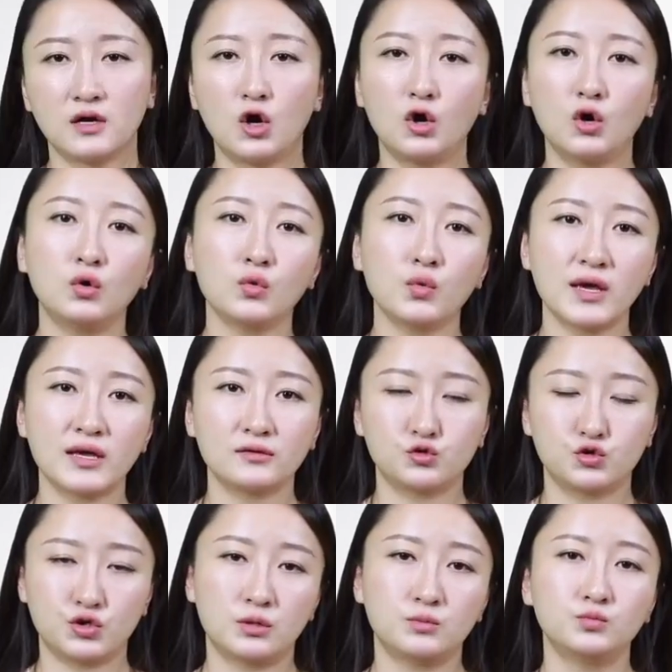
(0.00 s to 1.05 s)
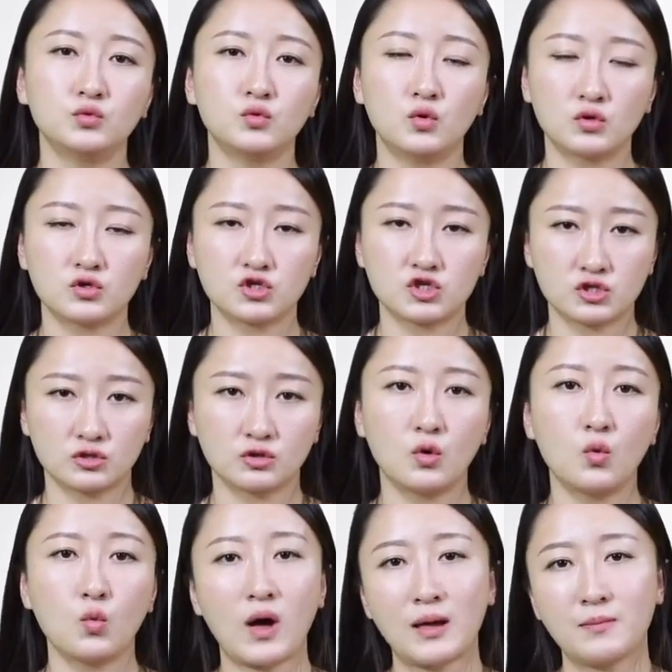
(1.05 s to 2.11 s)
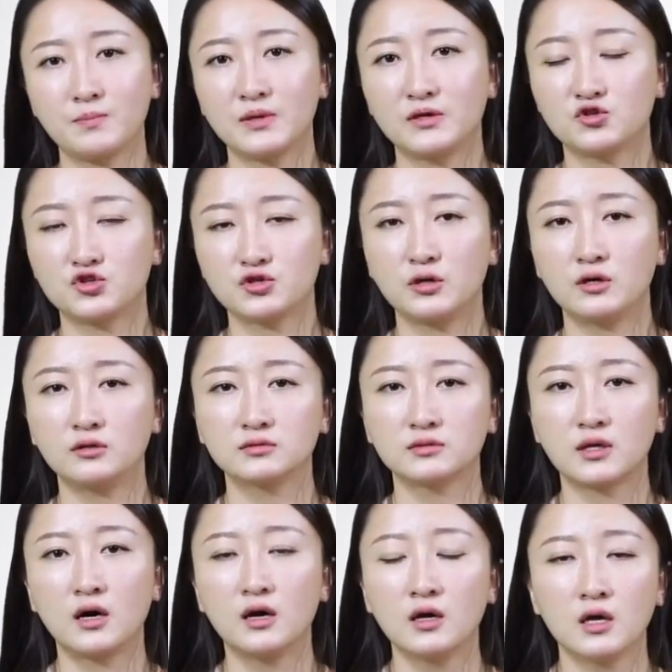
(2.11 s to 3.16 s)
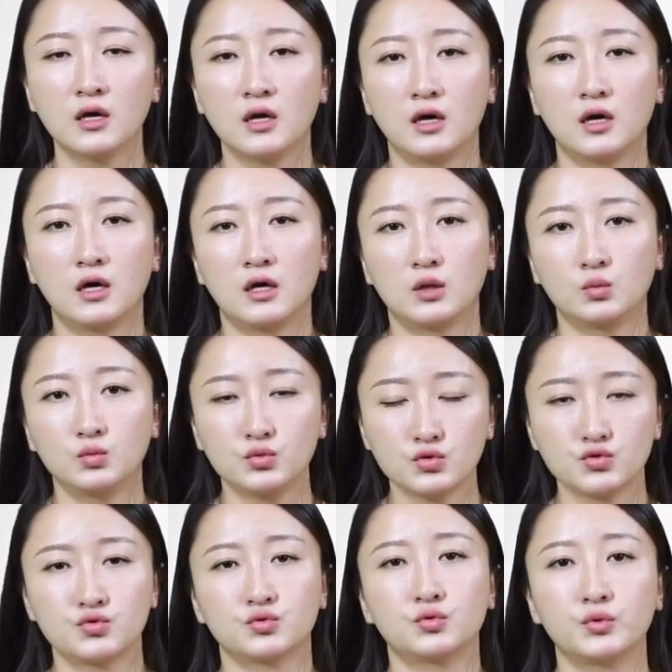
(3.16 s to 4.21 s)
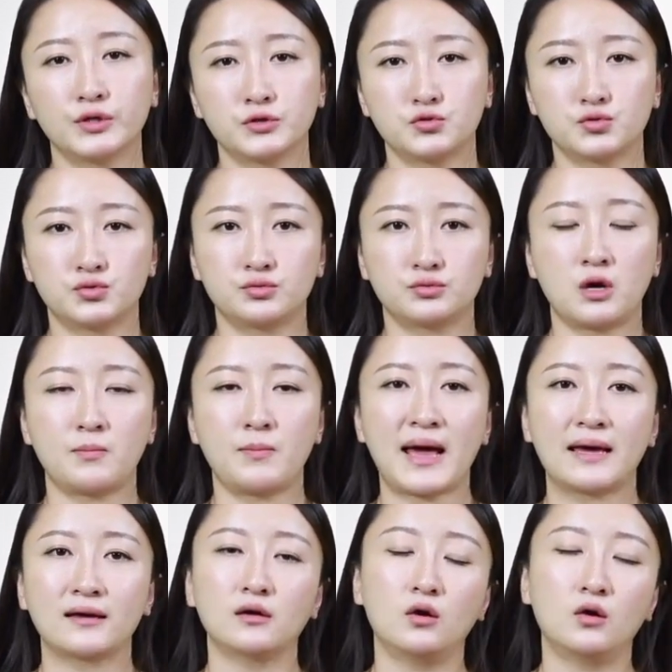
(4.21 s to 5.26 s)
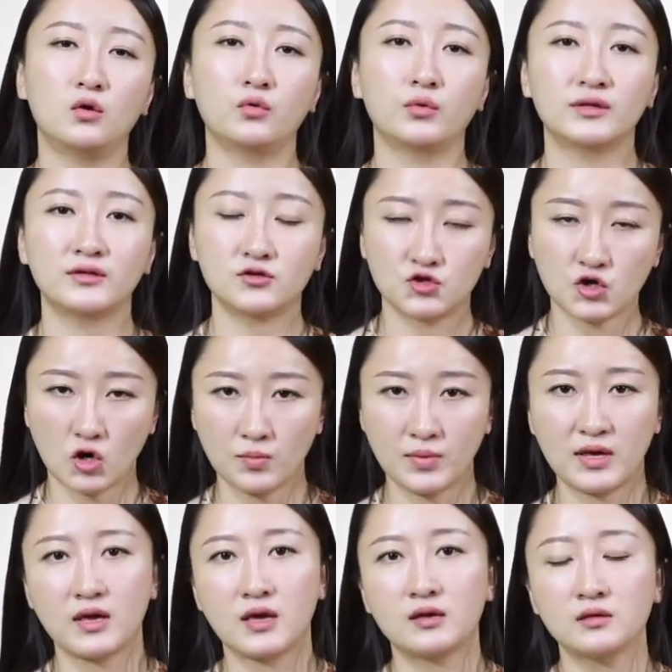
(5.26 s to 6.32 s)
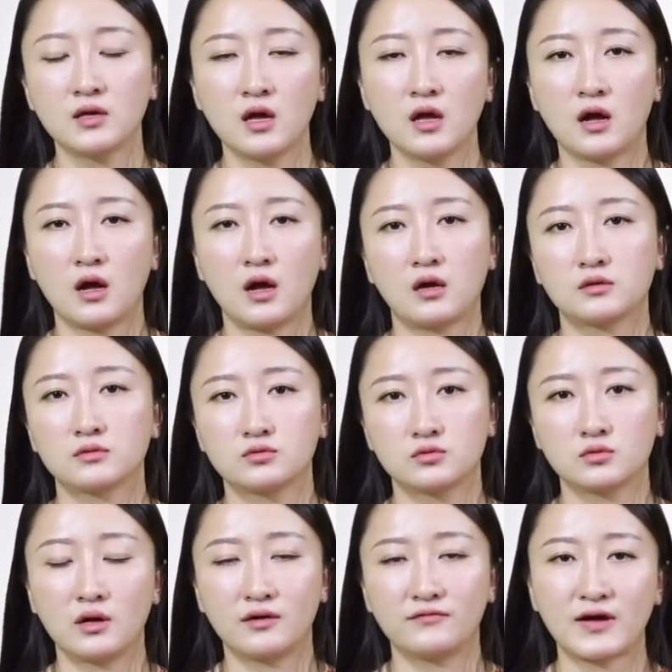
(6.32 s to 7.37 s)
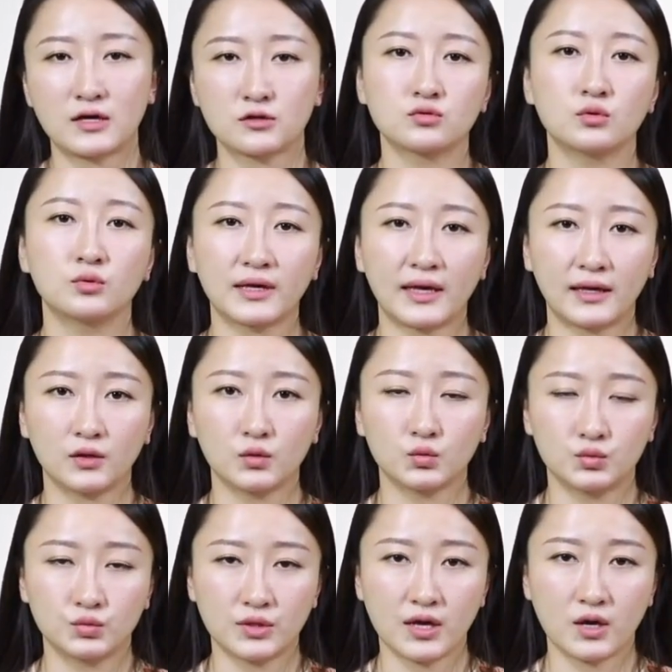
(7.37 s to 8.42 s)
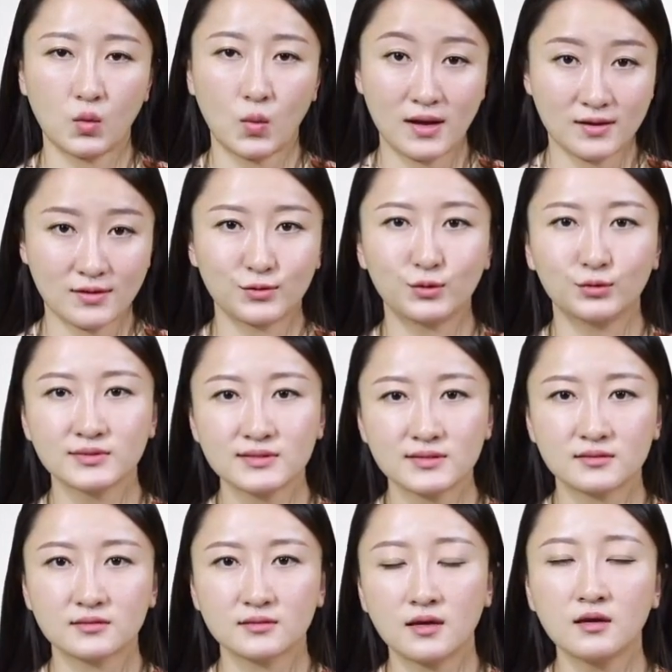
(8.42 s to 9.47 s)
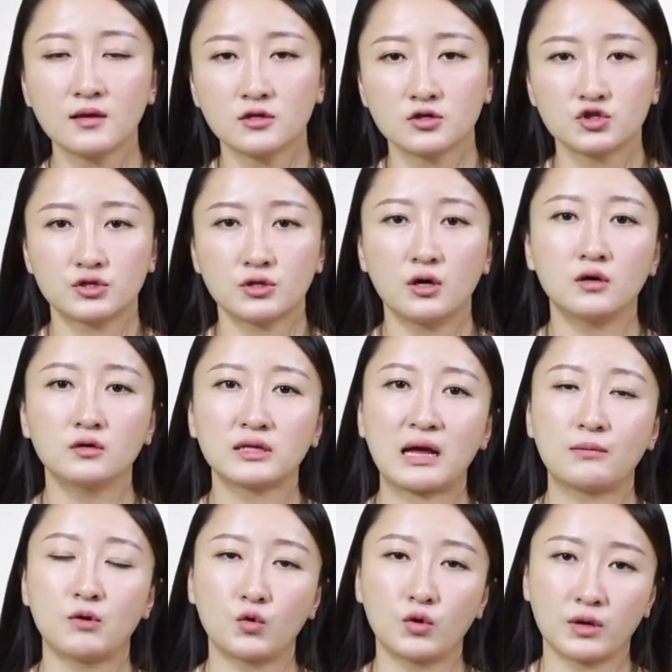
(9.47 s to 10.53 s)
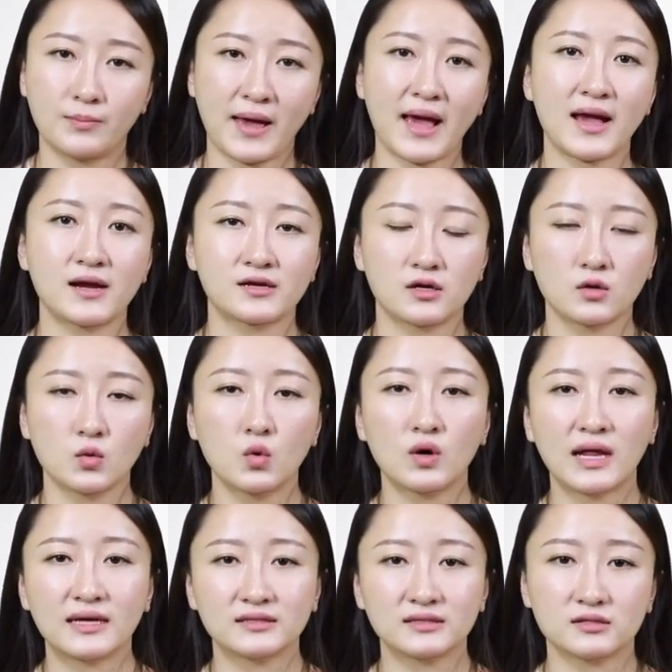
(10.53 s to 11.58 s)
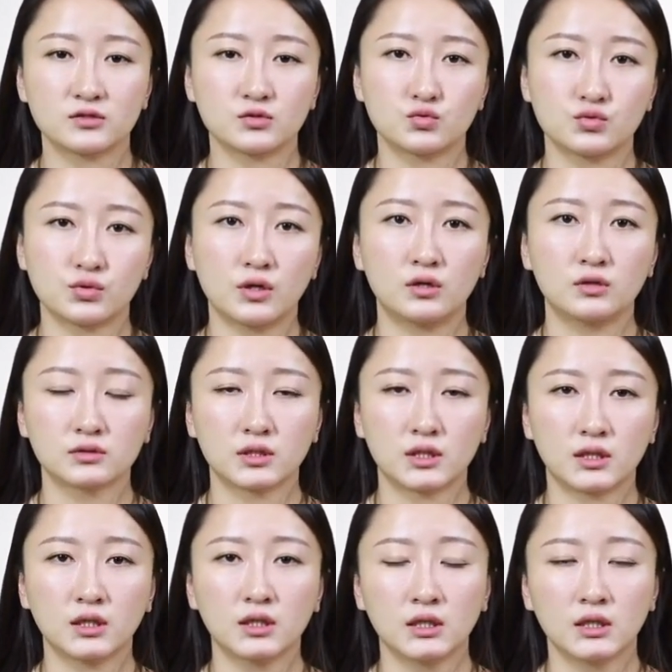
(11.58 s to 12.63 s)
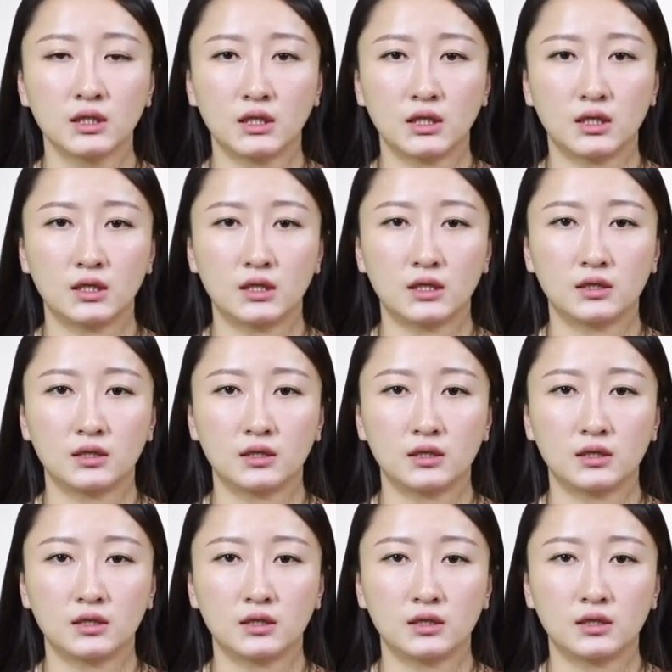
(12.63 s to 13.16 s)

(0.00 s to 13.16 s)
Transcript: 后院全部施工完毕之后呢，呃，屋主会需要拍个后院的照片，啊呃，发送给物业管理公司，之后他们会派人过来进行最后的呃。